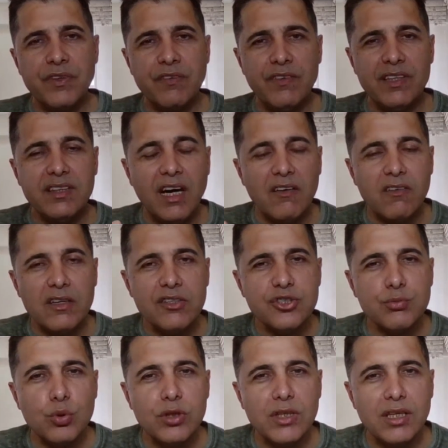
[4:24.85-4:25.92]
ve davranış
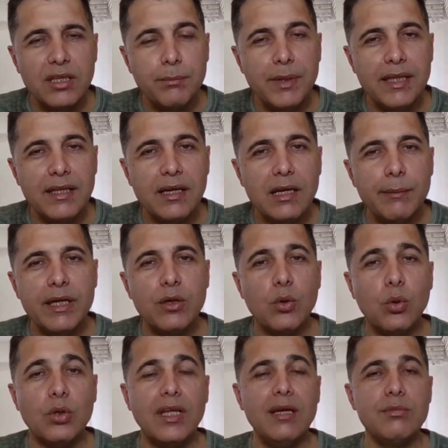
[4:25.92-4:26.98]
modelini belirlemek
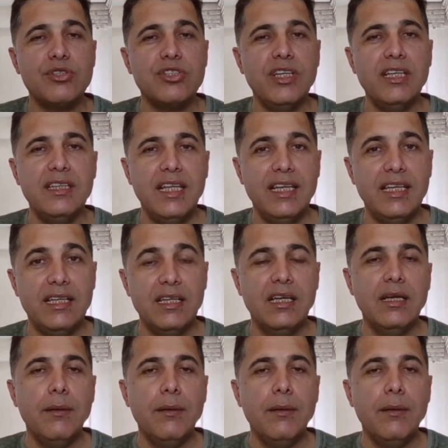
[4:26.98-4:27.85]
kolay bir şey değil.